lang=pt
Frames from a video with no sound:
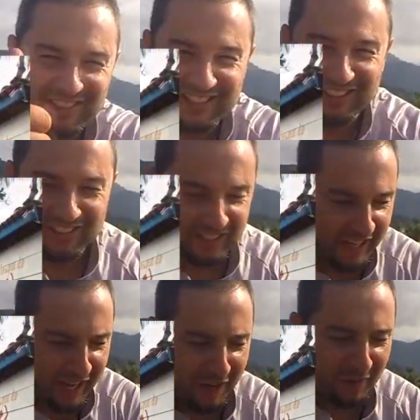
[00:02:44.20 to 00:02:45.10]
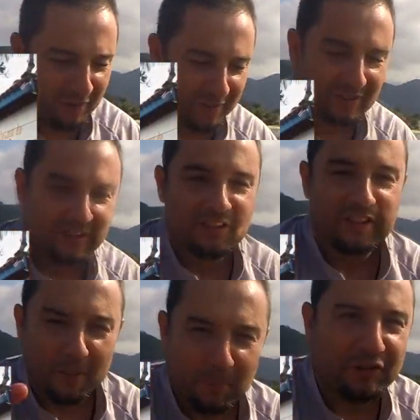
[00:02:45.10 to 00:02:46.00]
Valeu, Daniel.
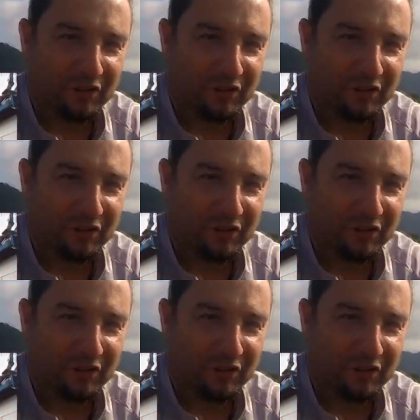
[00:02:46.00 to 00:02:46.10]
Depois